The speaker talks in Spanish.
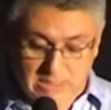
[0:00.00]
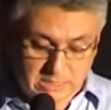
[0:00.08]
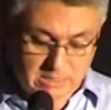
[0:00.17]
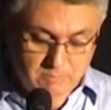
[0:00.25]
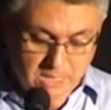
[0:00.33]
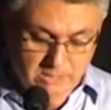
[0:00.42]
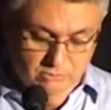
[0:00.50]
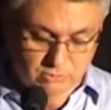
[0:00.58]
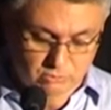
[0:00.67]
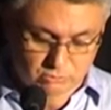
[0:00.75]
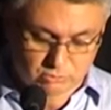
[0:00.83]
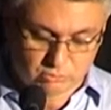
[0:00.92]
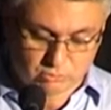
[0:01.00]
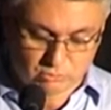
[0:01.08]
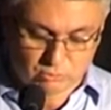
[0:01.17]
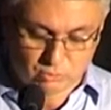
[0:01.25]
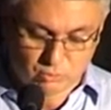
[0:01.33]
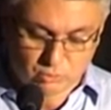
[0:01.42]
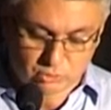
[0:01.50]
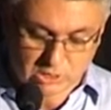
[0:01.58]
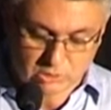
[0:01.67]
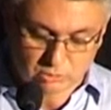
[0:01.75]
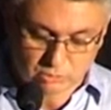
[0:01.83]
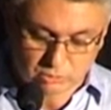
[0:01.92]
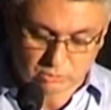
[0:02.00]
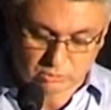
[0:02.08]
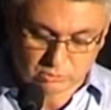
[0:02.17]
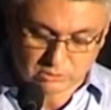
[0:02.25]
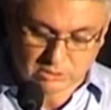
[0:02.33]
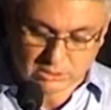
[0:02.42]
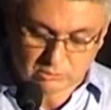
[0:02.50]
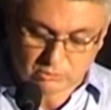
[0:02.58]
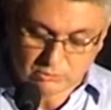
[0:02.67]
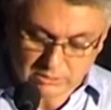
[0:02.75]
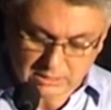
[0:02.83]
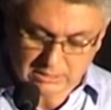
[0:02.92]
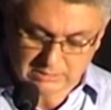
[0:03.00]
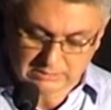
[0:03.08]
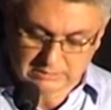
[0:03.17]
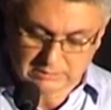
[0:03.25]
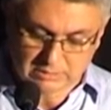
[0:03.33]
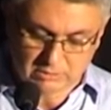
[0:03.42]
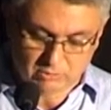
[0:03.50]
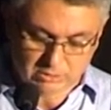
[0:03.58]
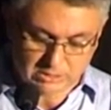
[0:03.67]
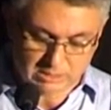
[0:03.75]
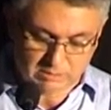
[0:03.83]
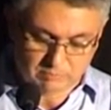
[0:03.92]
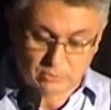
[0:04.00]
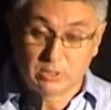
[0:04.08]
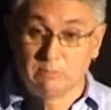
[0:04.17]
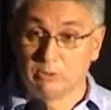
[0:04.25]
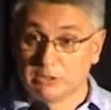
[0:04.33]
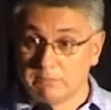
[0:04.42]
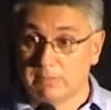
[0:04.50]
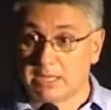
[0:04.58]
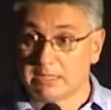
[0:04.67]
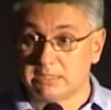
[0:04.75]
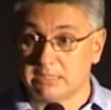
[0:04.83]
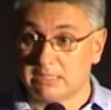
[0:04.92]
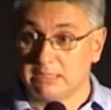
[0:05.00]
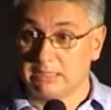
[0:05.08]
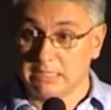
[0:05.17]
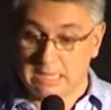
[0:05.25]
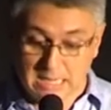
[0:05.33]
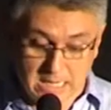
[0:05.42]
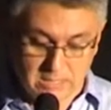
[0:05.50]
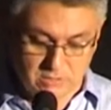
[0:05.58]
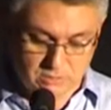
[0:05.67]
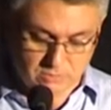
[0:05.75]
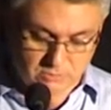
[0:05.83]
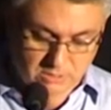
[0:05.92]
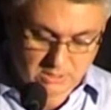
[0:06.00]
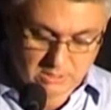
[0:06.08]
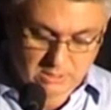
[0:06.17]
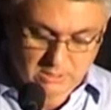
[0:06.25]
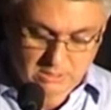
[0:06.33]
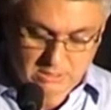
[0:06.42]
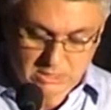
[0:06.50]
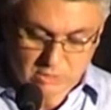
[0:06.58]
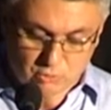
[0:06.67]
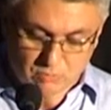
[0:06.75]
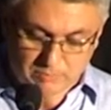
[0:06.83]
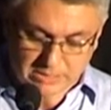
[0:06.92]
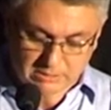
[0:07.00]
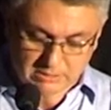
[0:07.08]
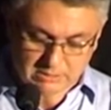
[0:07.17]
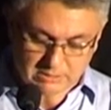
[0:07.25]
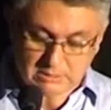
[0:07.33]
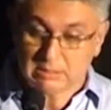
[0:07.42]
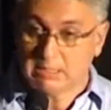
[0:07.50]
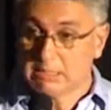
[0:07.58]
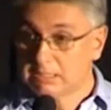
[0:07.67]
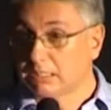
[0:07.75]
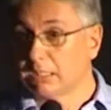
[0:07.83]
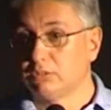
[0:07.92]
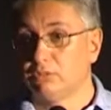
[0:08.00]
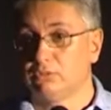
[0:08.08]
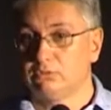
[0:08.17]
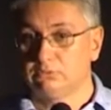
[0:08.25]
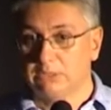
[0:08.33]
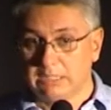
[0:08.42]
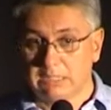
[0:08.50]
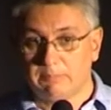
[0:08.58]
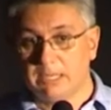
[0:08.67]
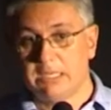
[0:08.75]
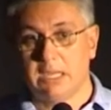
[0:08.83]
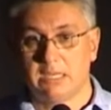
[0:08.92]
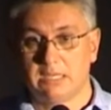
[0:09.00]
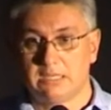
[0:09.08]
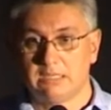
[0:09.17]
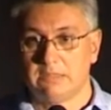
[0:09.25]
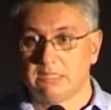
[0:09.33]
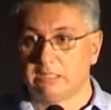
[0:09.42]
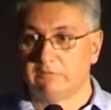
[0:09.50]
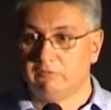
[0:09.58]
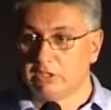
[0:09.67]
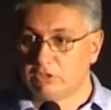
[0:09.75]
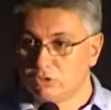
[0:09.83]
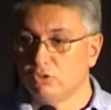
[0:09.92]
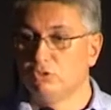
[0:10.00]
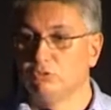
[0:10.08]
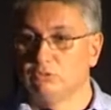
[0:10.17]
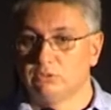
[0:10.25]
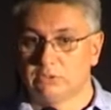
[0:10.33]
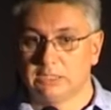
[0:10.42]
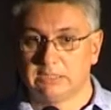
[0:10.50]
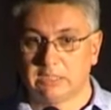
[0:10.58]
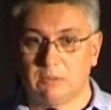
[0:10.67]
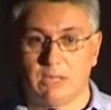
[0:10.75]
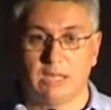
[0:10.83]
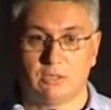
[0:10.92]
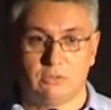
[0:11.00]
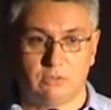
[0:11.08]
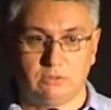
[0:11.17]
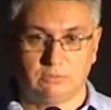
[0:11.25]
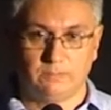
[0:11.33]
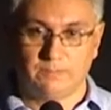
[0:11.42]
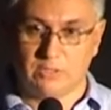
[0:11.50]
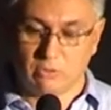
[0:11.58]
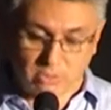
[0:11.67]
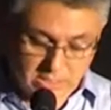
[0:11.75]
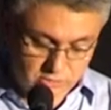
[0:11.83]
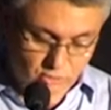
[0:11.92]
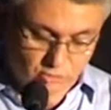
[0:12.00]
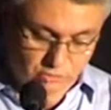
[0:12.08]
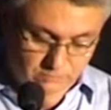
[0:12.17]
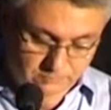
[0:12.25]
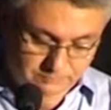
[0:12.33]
que animarnos los unos a los otros en estos días en los que ponemos en marcha el año y compartir este rato, esta mañana, de reflexión, de trabajo, de oración.